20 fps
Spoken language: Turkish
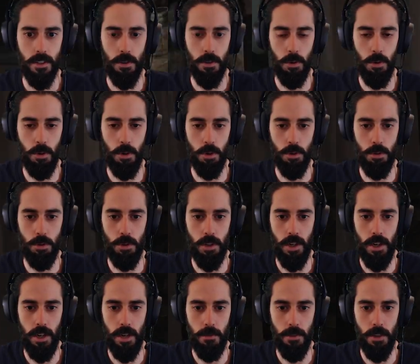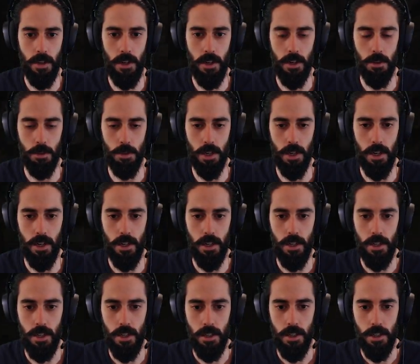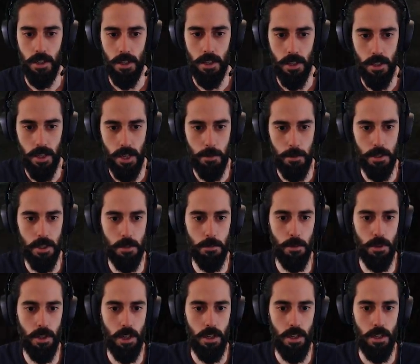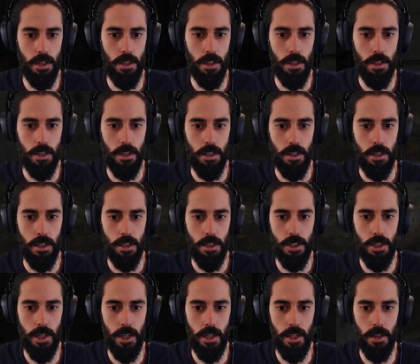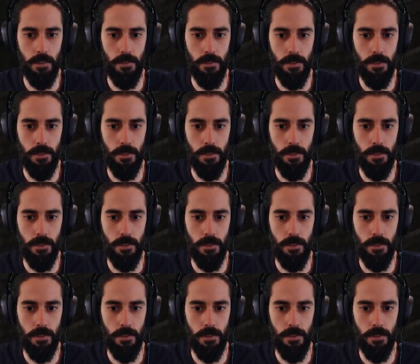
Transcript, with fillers: Oo tüneller tüneller güzel. Gel bakayım buradan. İçerideyim.